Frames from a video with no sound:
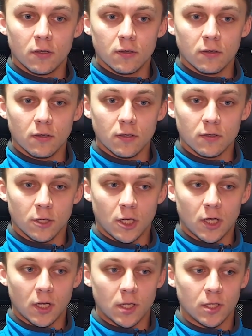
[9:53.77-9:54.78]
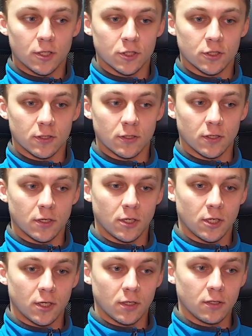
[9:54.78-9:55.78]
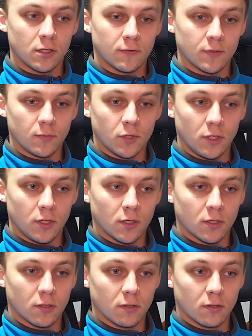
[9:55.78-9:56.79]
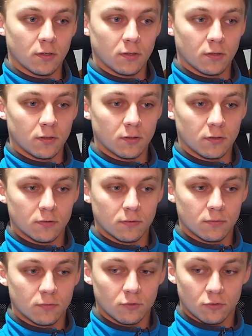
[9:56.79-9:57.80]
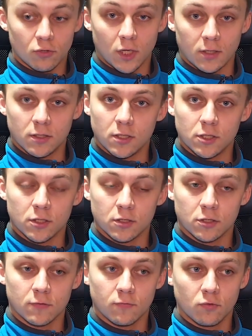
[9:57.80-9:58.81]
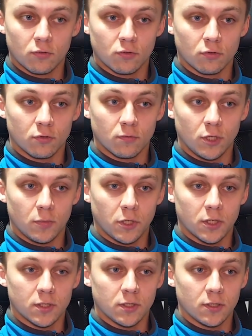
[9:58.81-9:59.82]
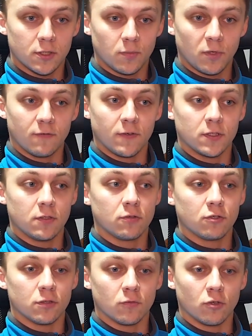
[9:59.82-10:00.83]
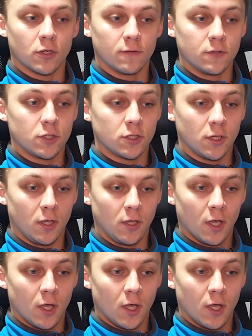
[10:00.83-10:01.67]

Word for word: Э, да, конечно. Так как я недавно переехал э, туда, где я сейчас живу, то мне приходилось перевозить очень много вещей.